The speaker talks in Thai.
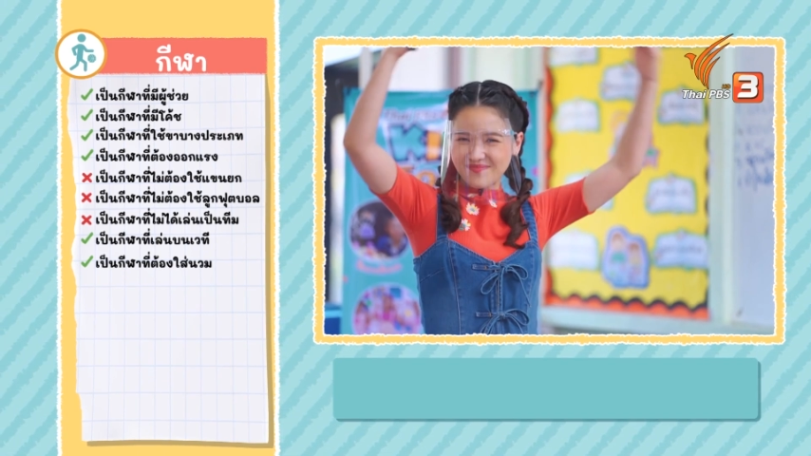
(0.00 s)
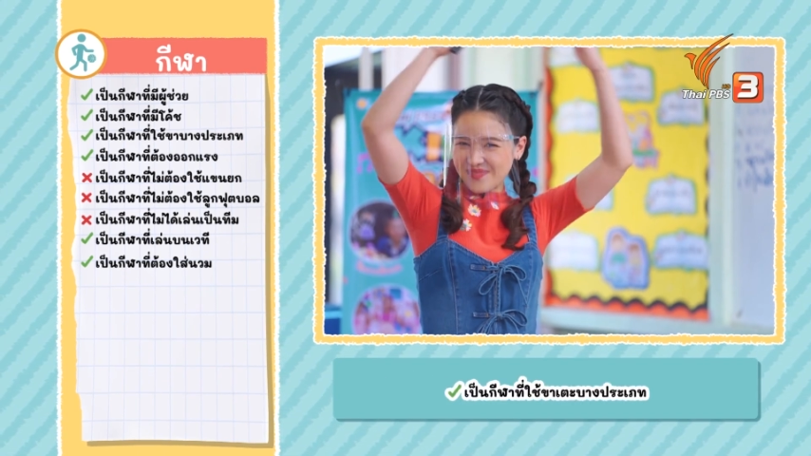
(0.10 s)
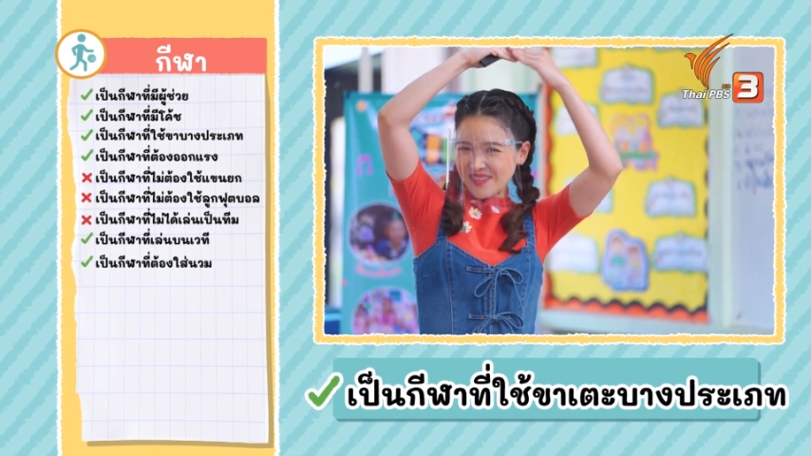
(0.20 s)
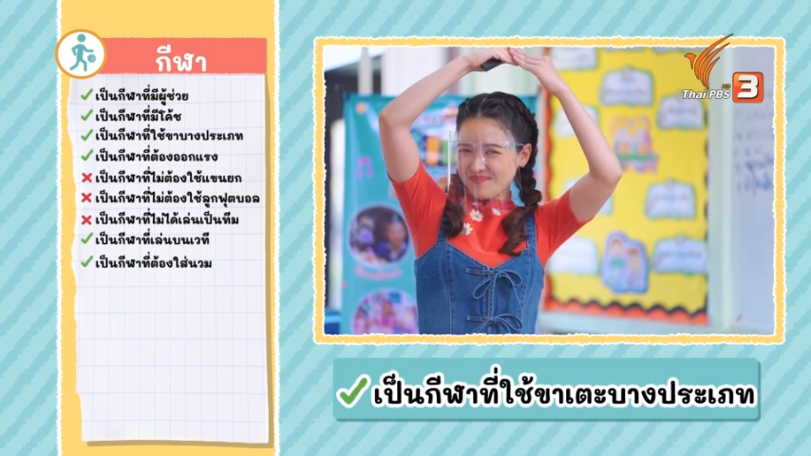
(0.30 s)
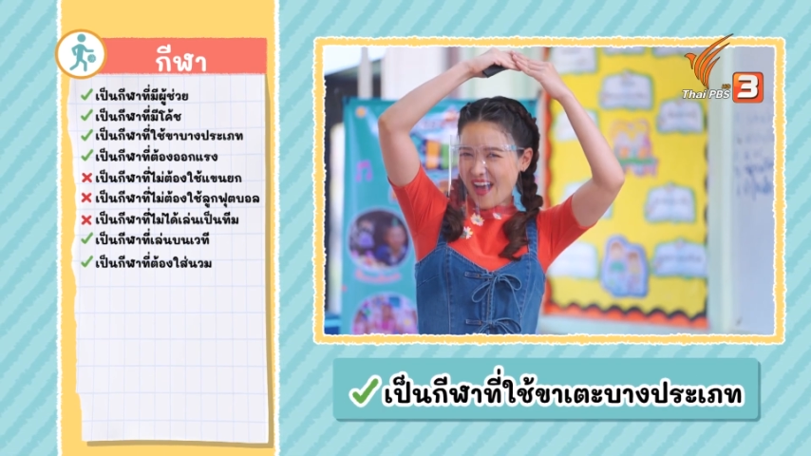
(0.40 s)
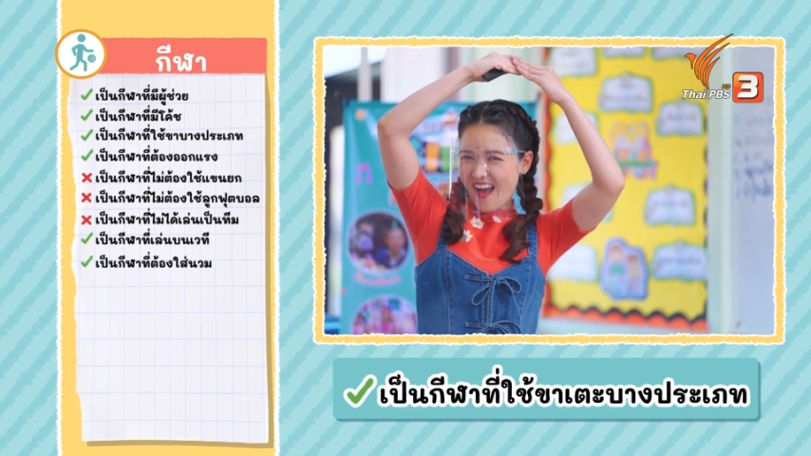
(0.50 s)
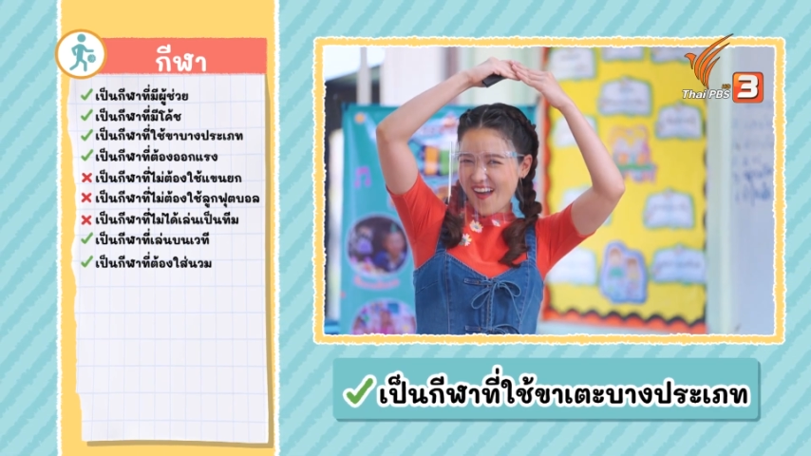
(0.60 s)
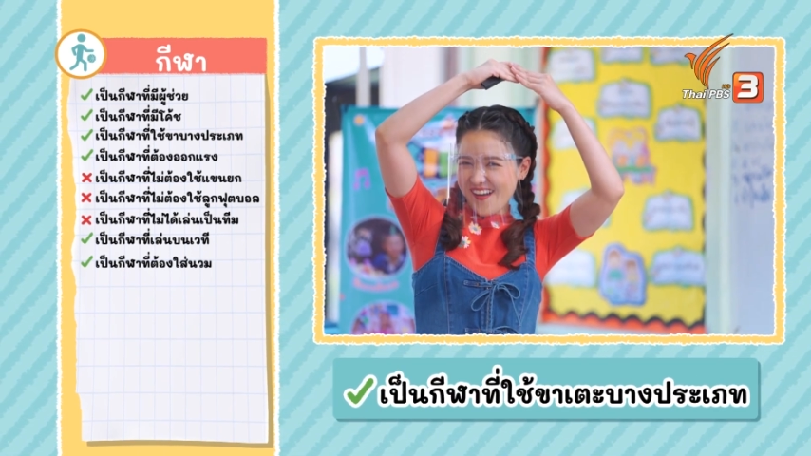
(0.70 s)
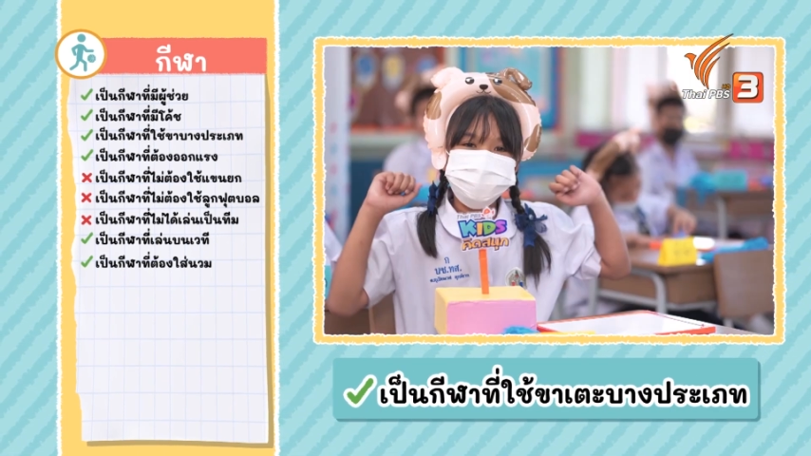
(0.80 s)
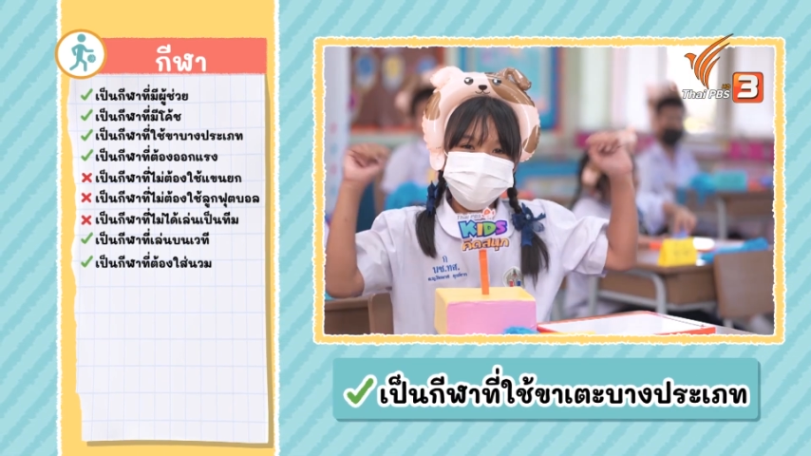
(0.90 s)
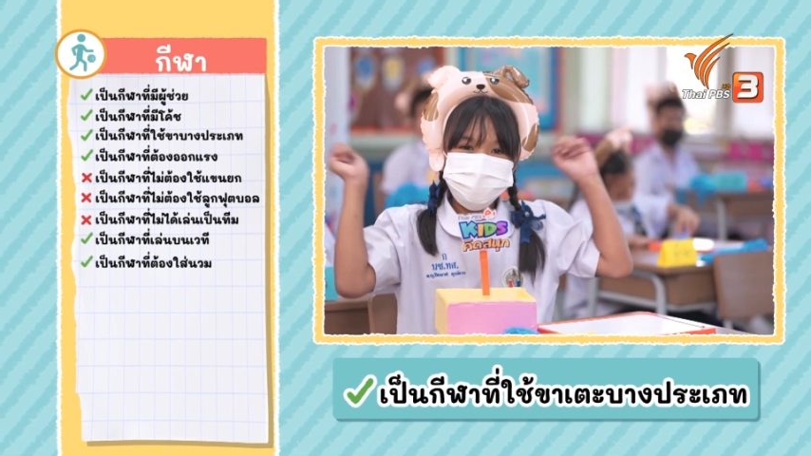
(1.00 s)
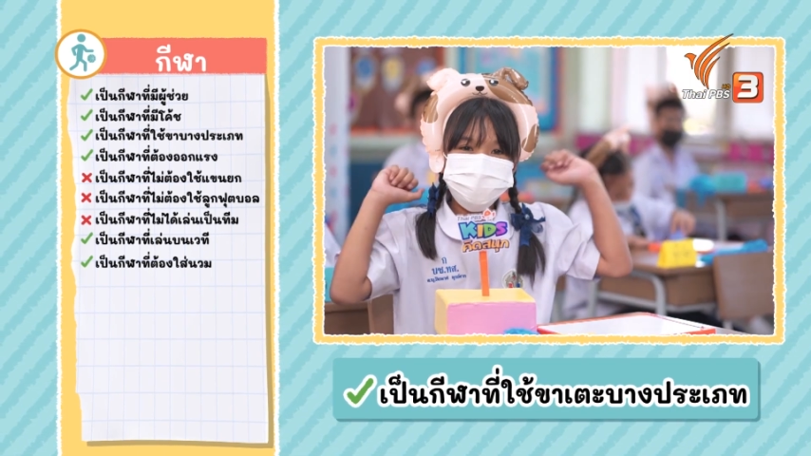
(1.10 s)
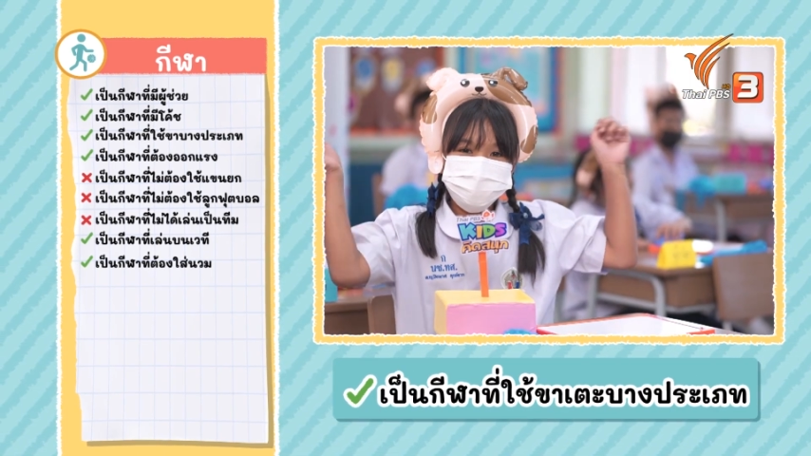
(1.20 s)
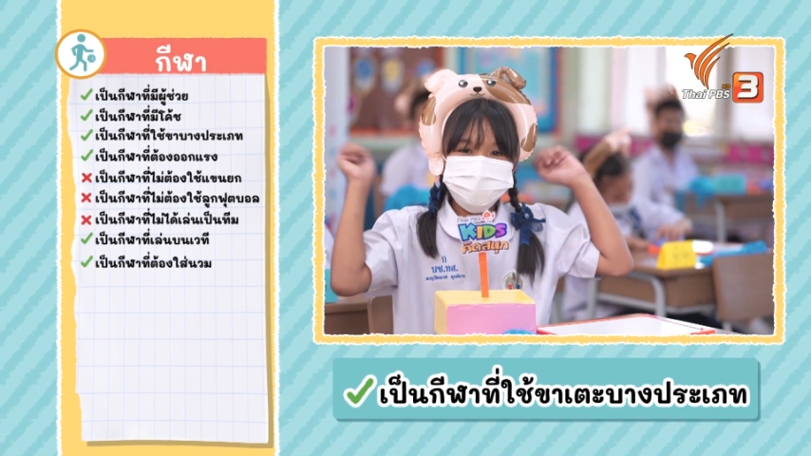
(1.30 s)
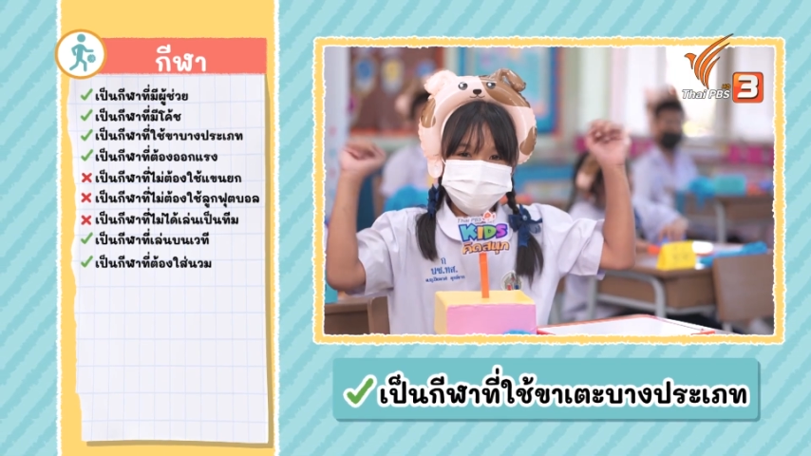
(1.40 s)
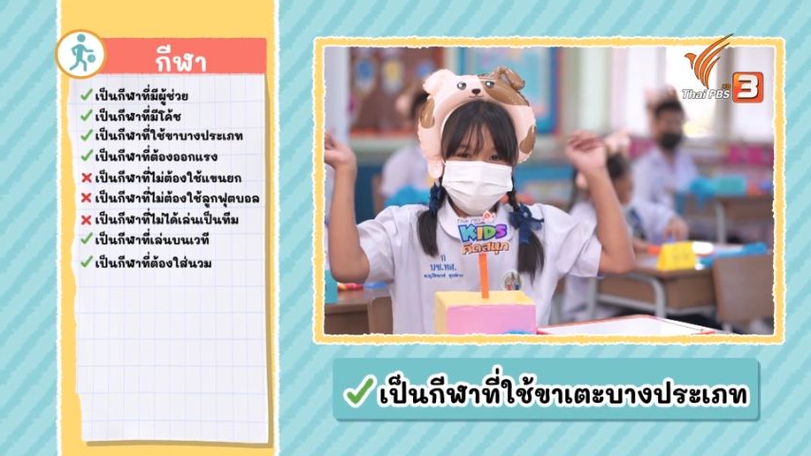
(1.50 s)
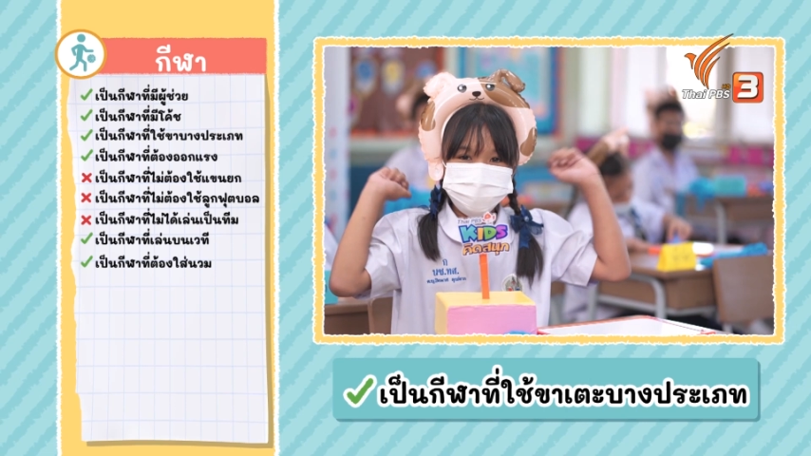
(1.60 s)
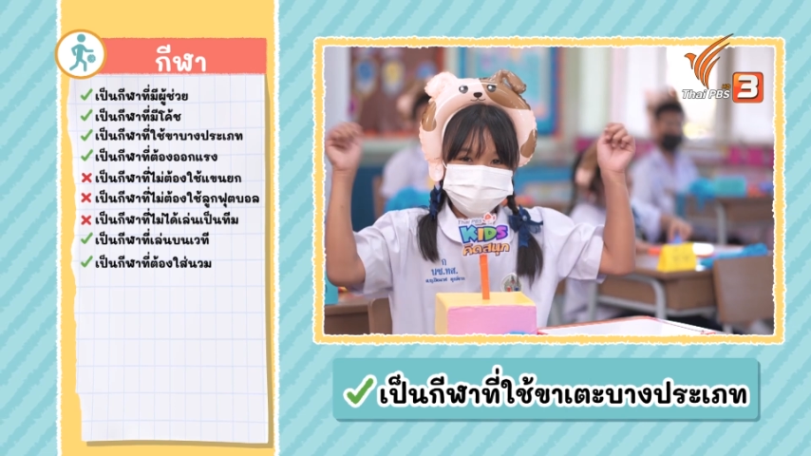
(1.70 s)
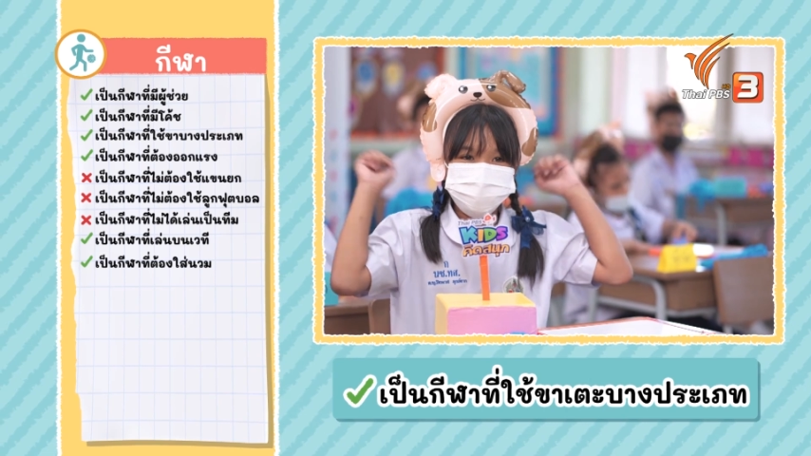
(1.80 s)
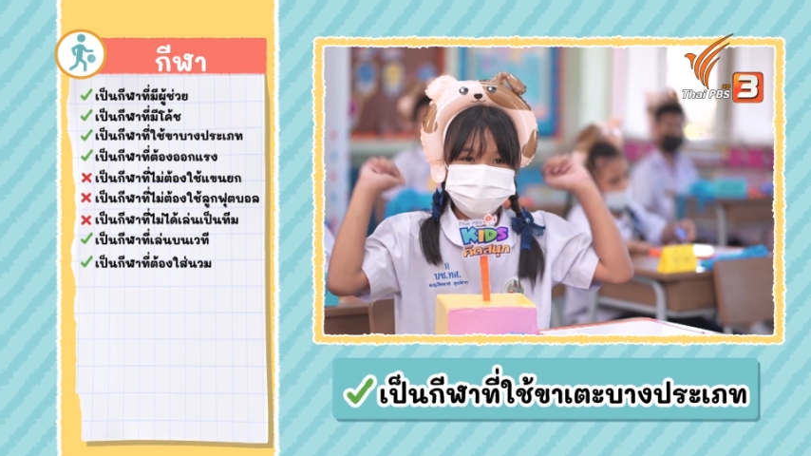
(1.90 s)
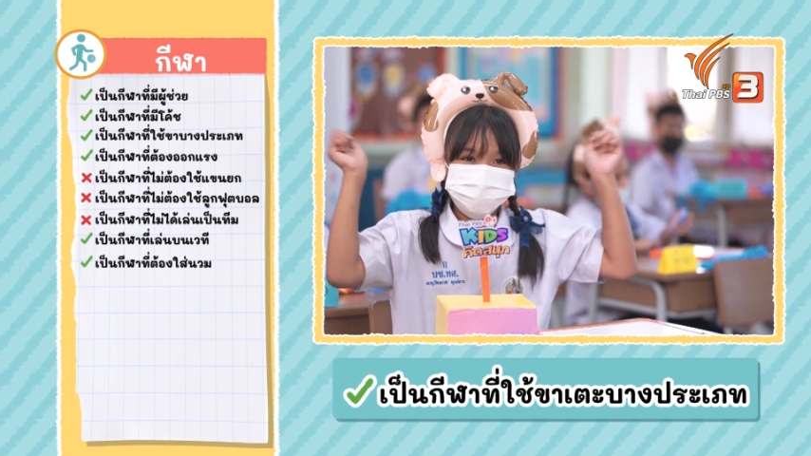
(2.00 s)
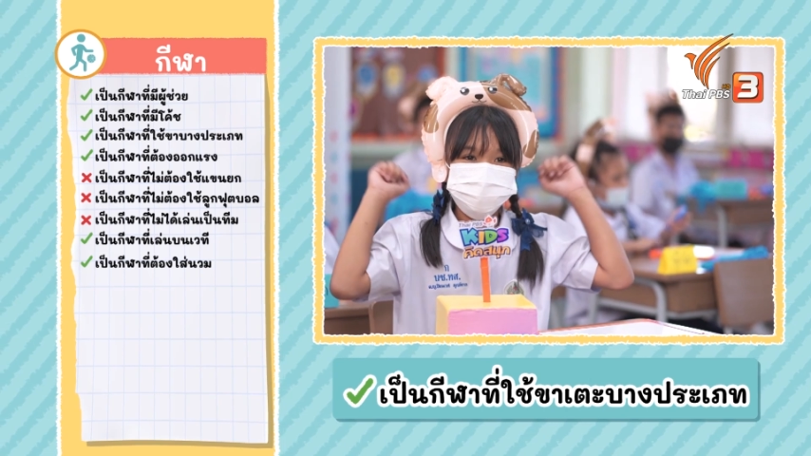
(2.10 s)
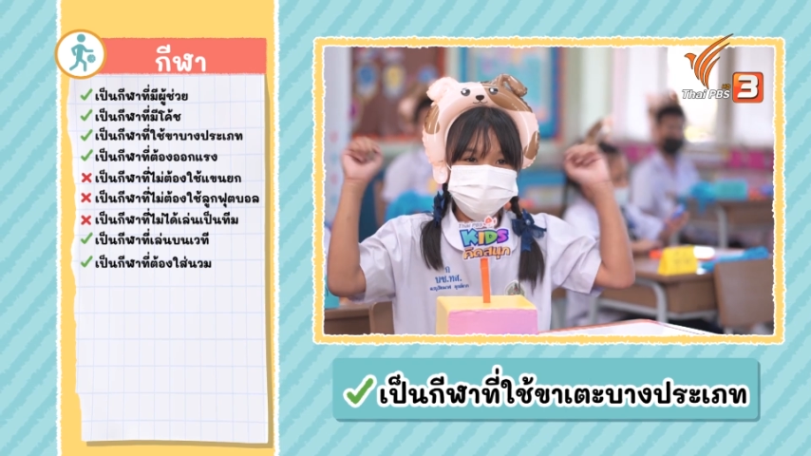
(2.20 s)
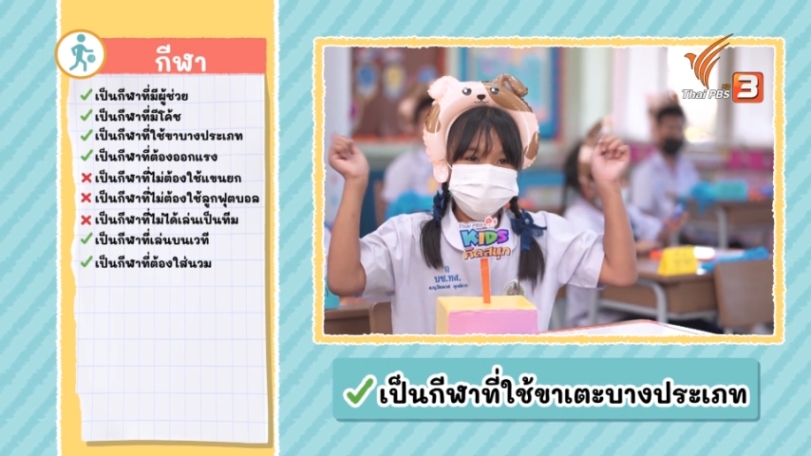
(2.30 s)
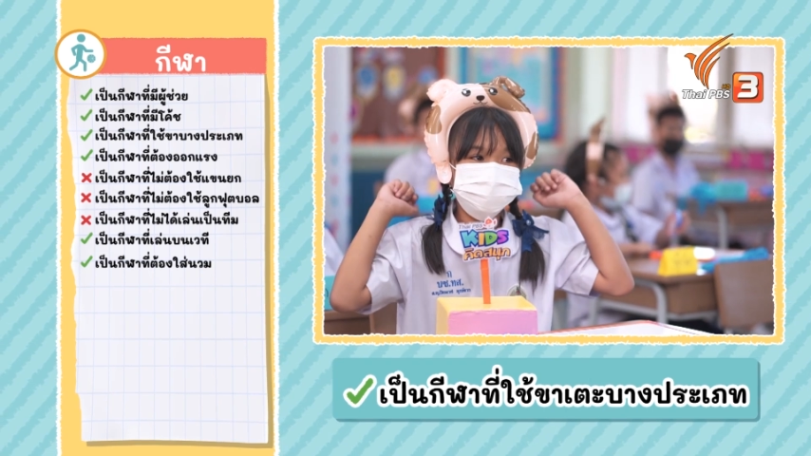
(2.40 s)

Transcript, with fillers: ปิ๊งปองเก่ง